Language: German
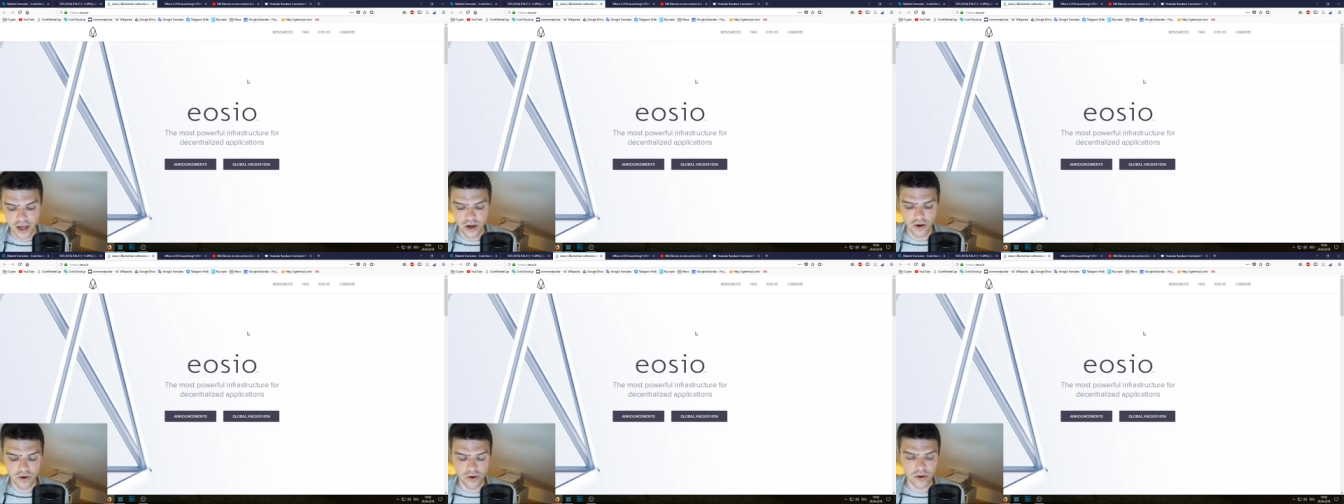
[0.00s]

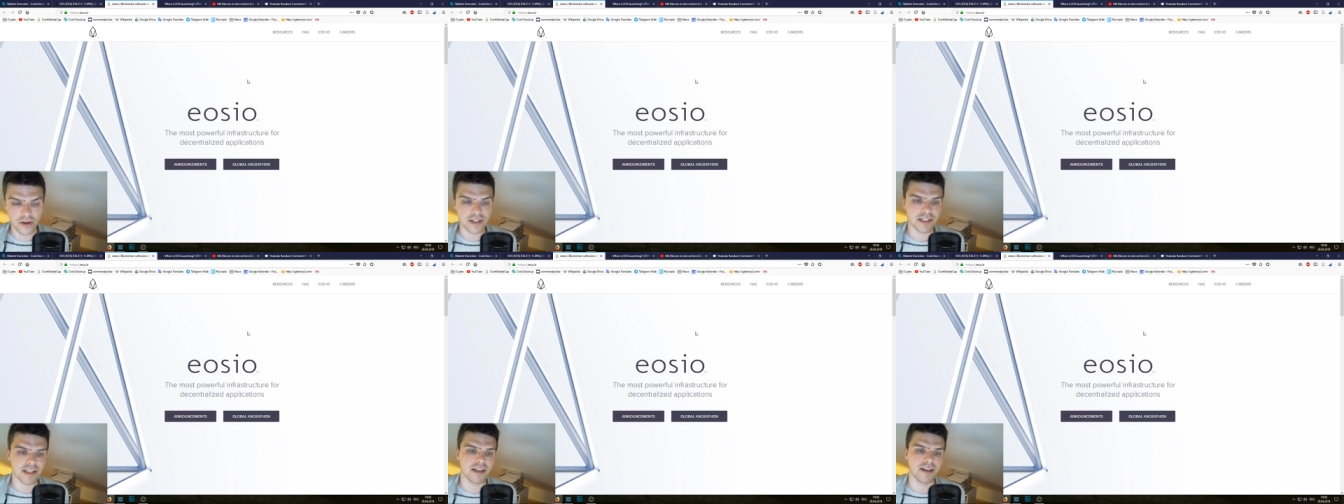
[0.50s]

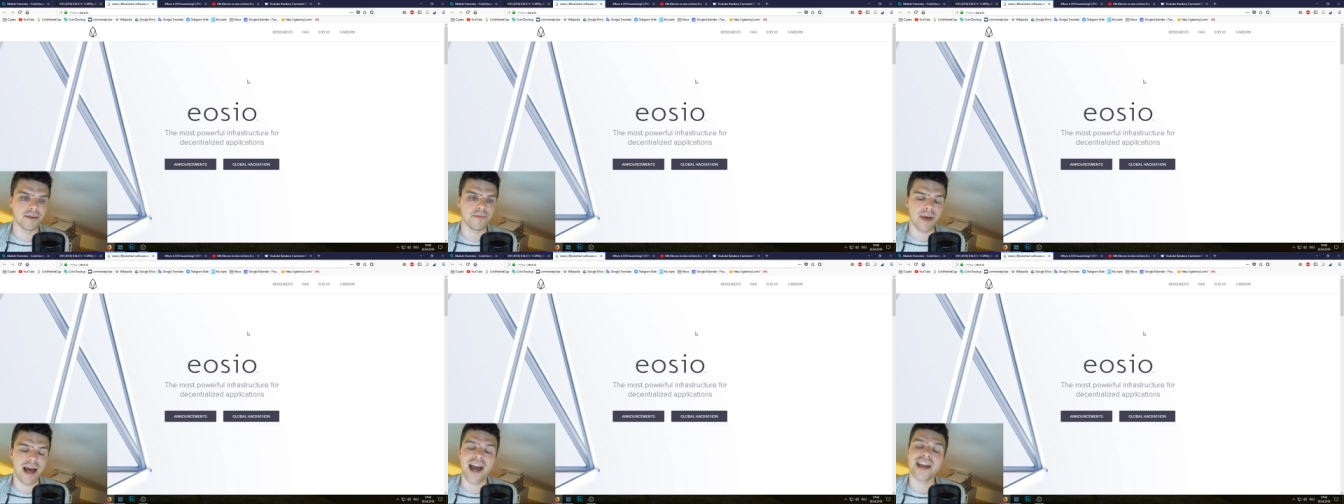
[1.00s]
Und
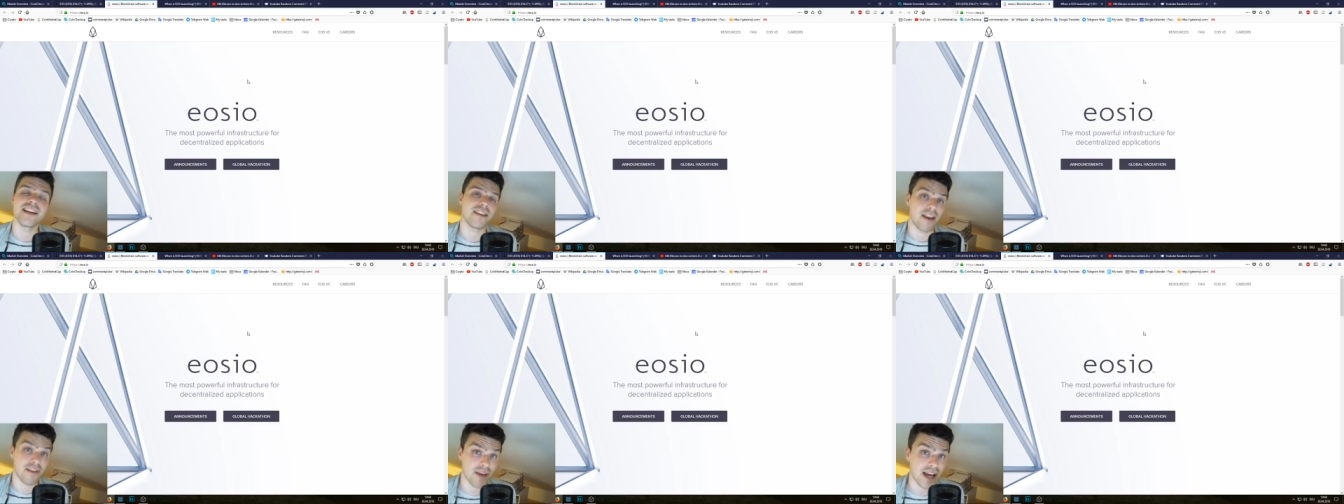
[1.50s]
ähm, ein,
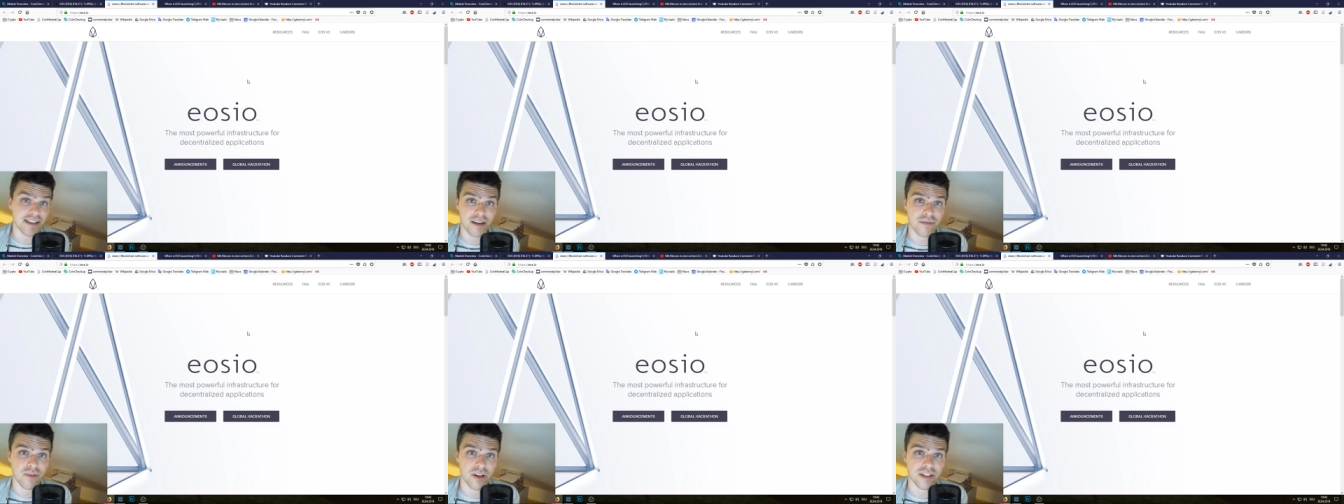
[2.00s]
ein
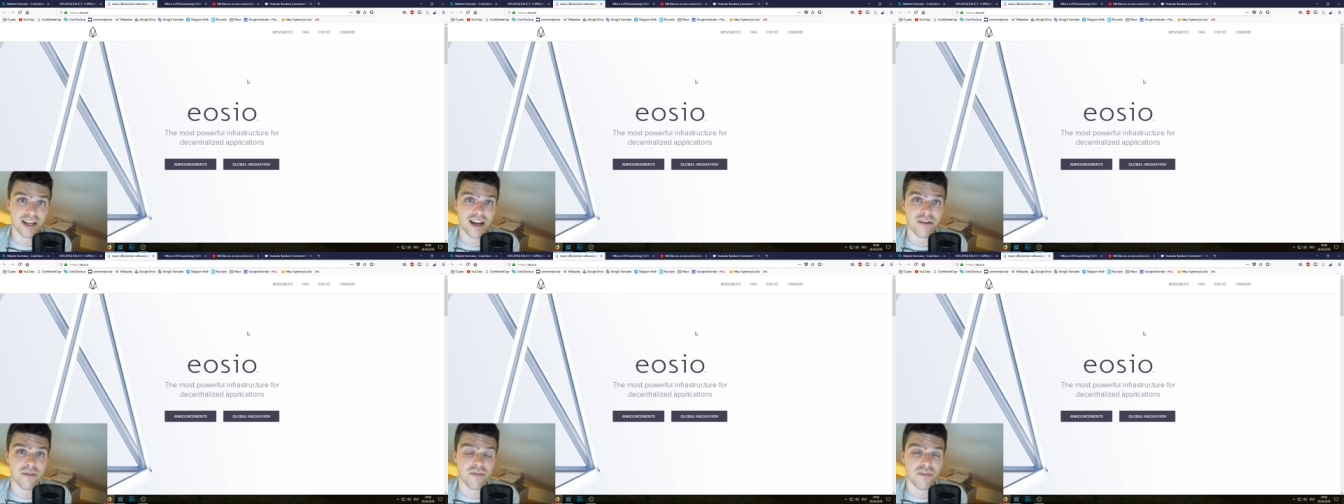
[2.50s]
weiterer
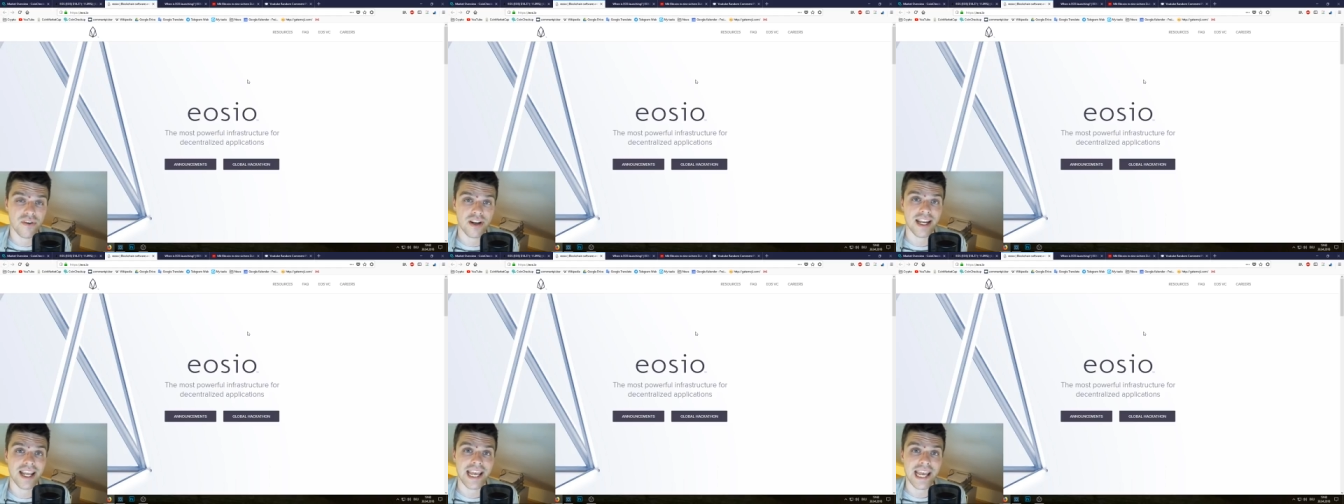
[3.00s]
Vorteil
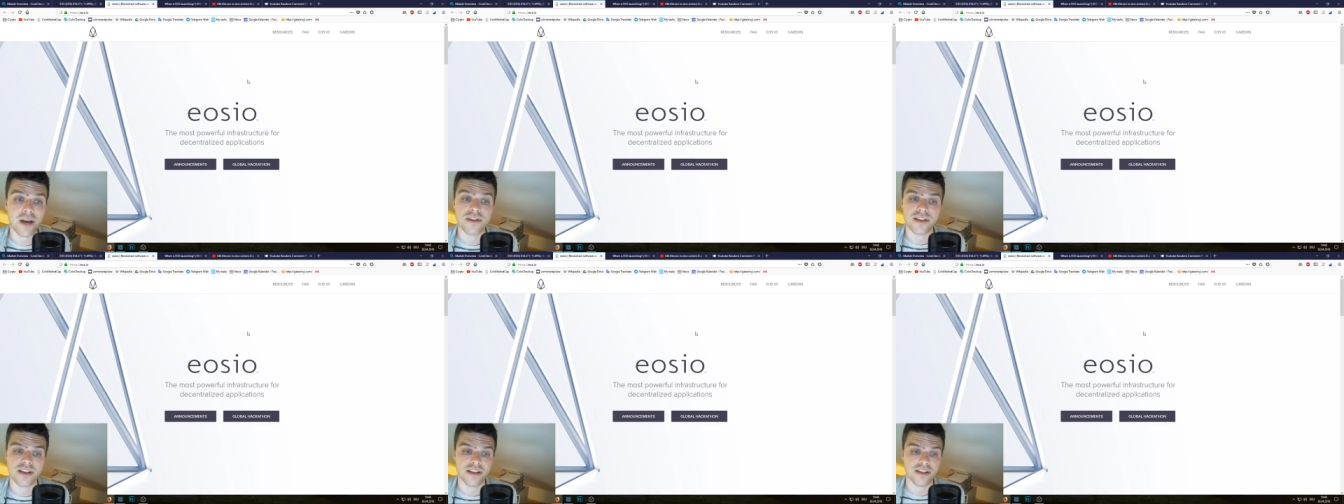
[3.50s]
von
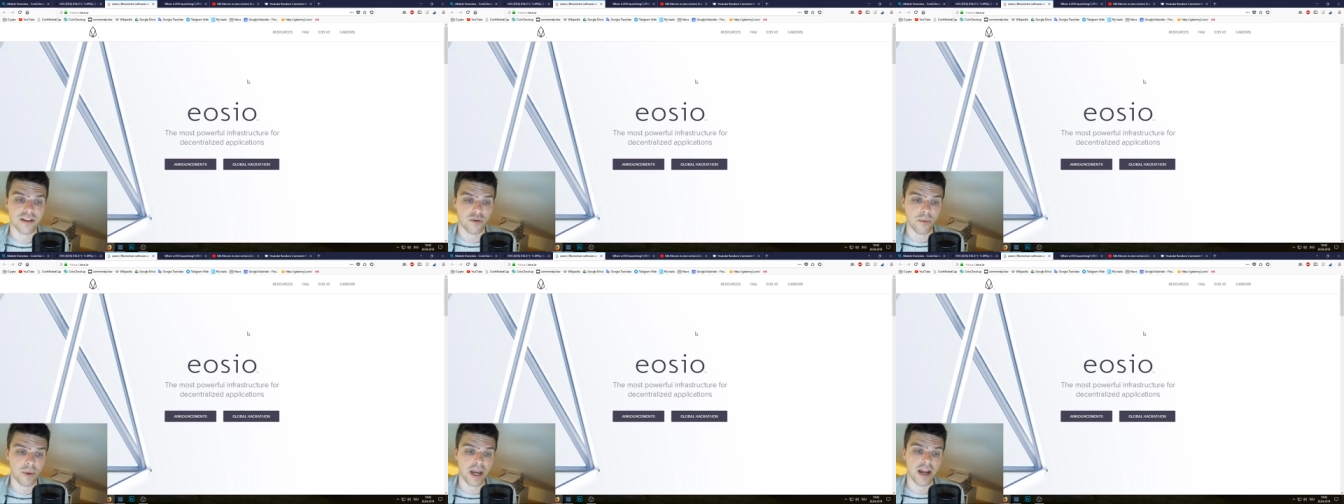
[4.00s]
EOS ist
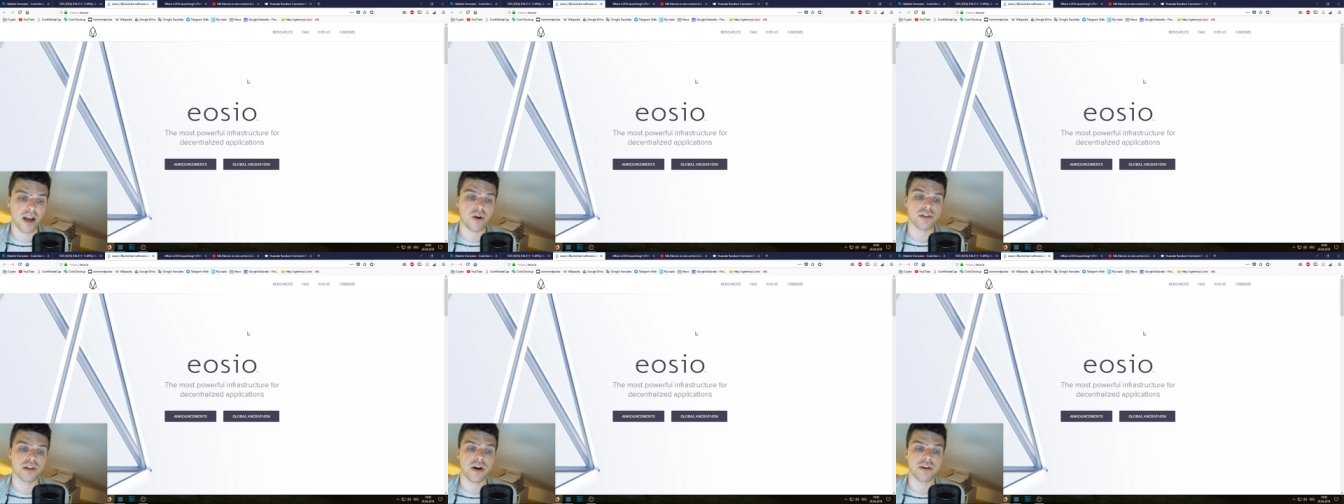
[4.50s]
darüber
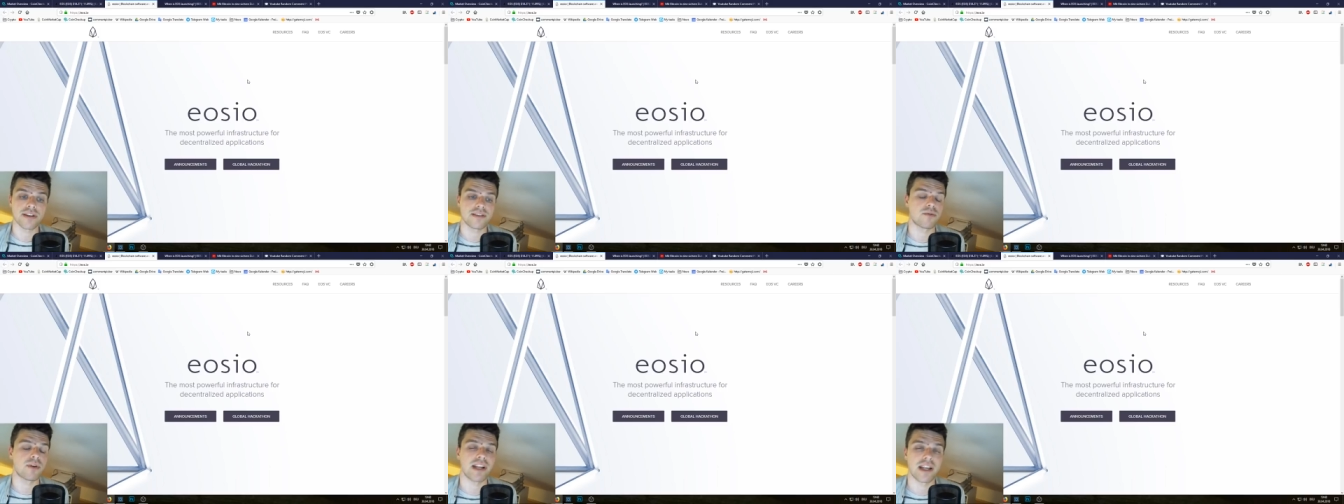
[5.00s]
hinaus auch
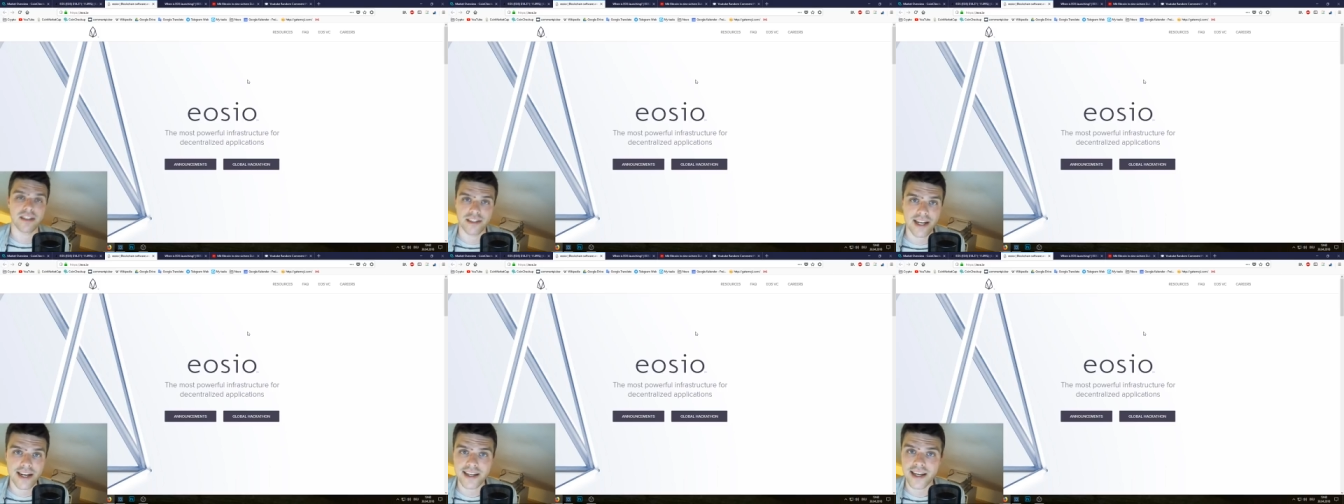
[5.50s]
das sogenannte
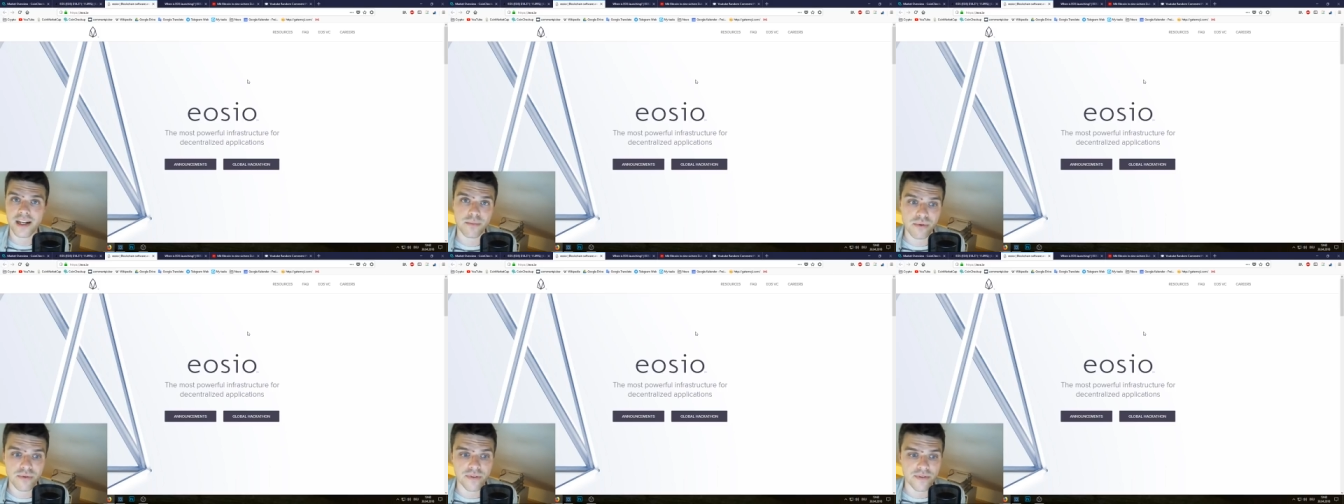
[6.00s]
Delegated
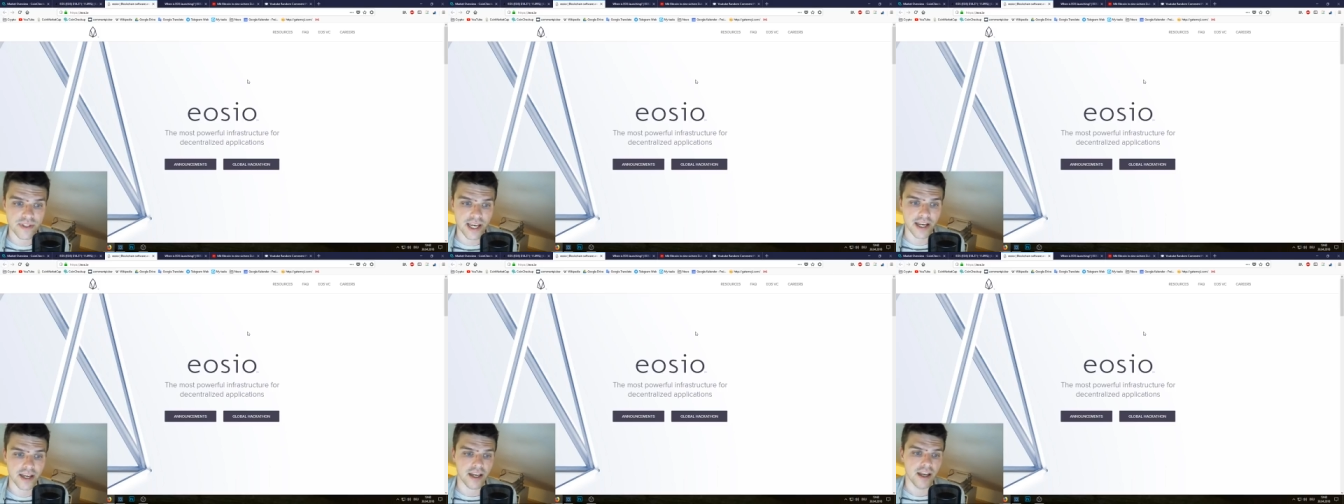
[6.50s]
Proof of
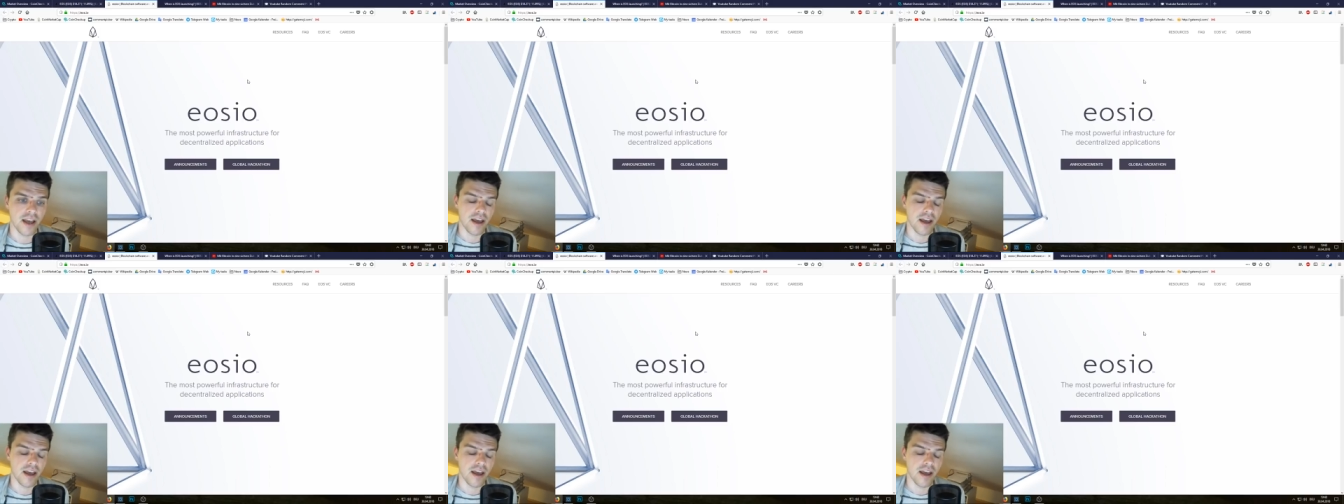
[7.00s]
Stake.